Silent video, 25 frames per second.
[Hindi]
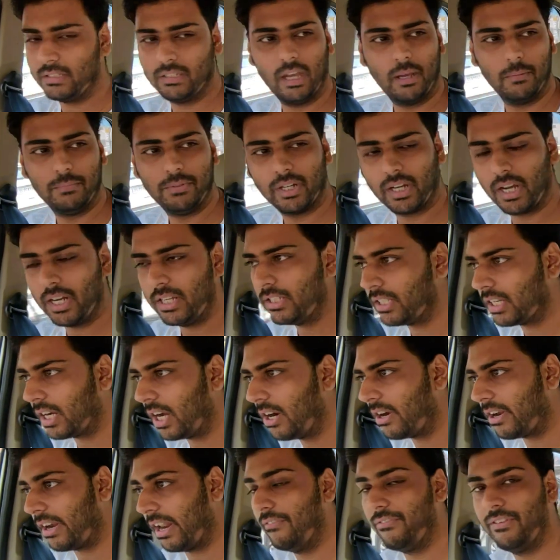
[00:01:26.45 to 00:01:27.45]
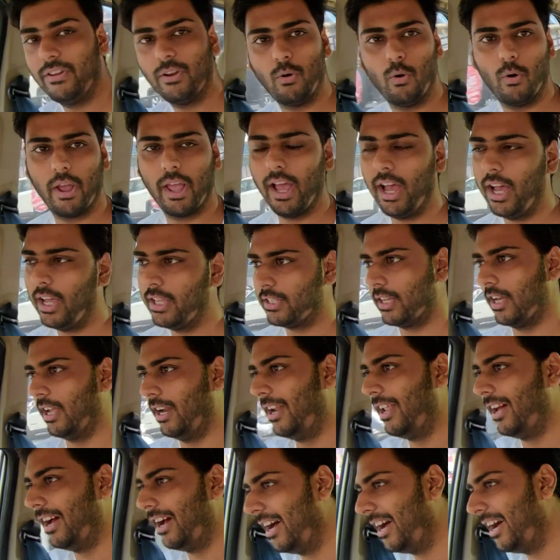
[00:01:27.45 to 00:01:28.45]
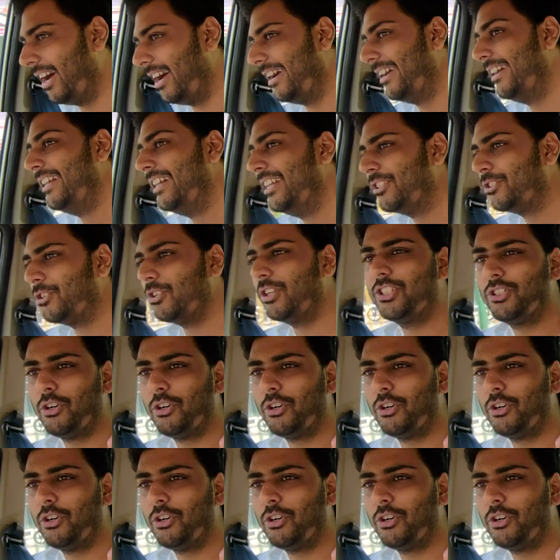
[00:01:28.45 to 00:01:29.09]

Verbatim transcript: साहब जगह जगह ट्रैफिक हो गया आजकल सो